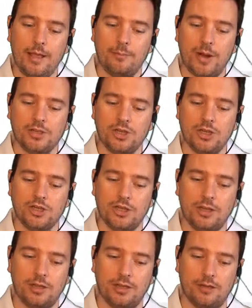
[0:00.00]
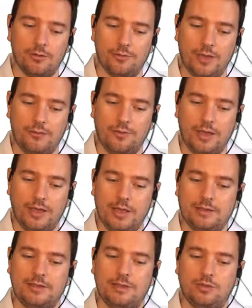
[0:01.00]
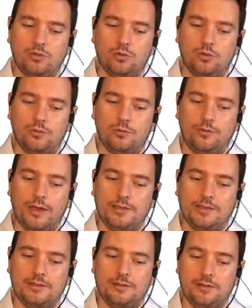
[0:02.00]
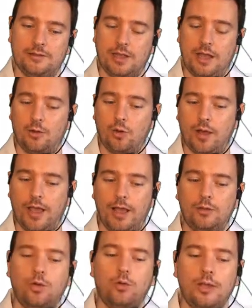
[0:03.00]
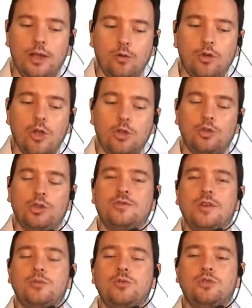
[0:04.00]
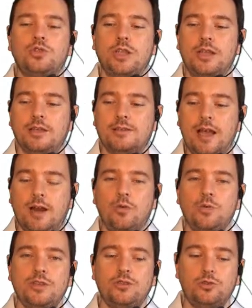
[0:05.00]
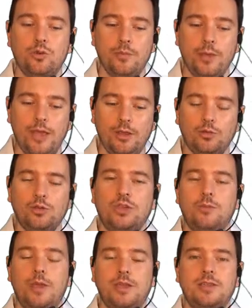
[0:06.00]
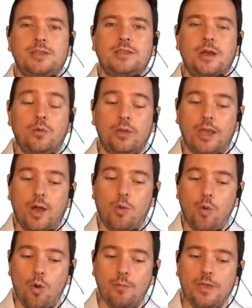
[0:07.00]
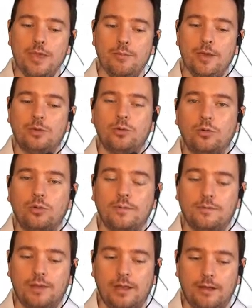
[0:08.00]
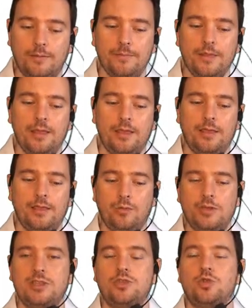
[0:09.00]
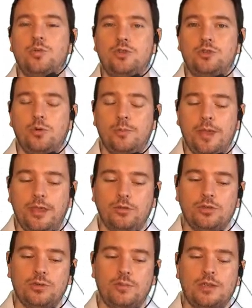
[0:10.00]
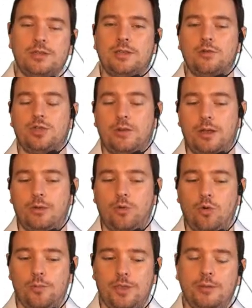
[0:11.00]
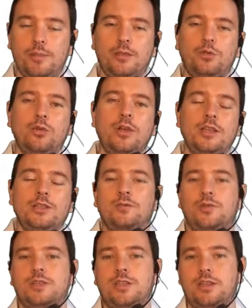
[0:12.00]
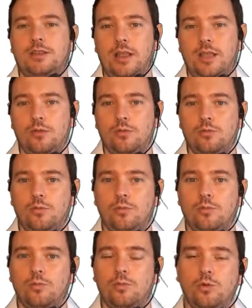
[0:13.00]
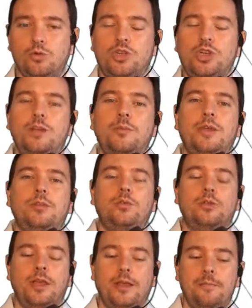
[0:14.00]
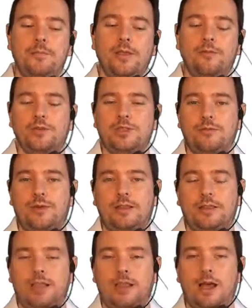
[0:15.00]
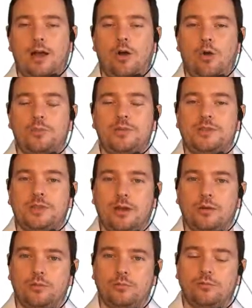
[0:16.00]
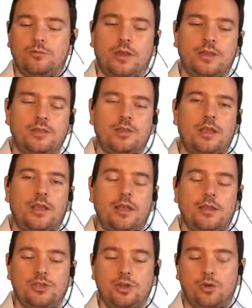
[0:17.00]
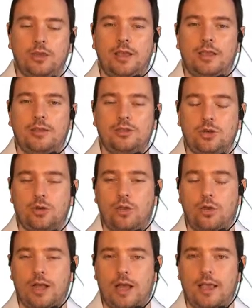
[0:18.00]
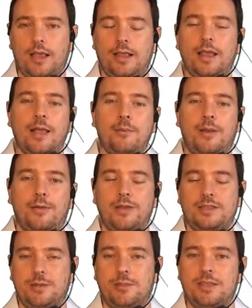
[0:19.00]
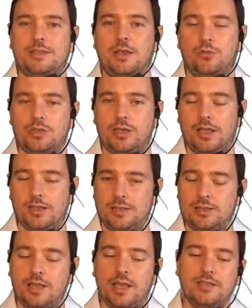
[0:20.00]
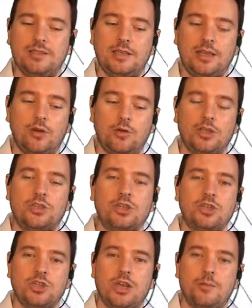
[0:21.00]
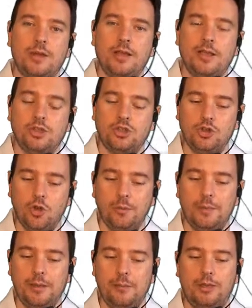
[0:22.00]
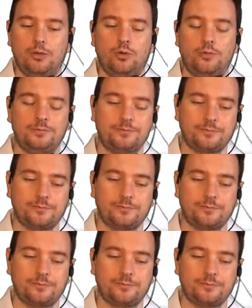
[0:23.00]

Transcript: Para a gente verificar se isso faz estar correto ou não, nós vamos utilizar um instrumento de medição que é o omímetro. Tá? Então, existe um instrumento de medição chamado omímetro. Se você tem um, um multímetro, né, você vai ter lá a opção vai, é, de, de colocar ele para fazer a medição de resistência, que é o que a gente chama de omímetro.